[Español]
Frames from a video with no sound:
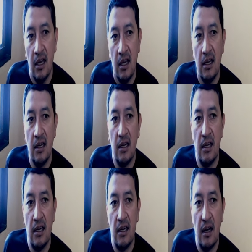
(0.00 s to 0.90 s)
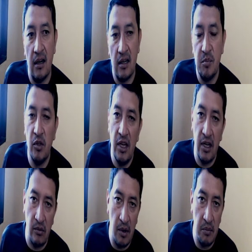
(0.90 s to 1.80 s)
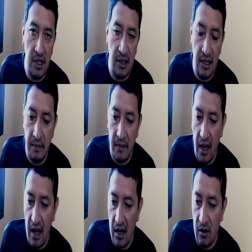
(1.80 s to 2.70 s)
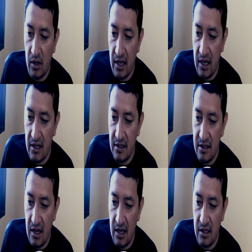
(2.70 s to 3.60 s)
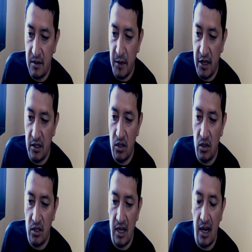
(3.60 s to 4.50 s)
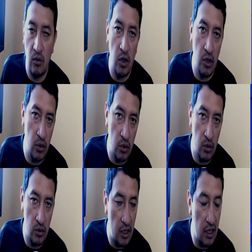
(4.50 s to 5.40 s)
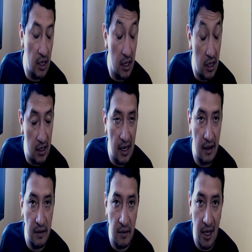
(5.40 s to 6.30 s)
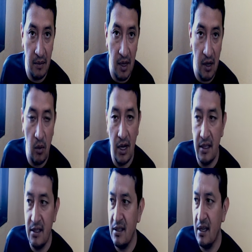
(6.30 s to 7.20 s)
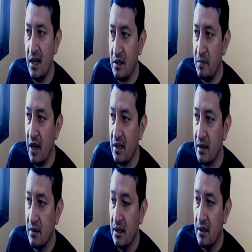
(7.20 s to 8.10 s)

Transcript: eh, responder nuevamente a lo que es las peticiones del acuerdo del FMI, el cual dice, si quieres plata,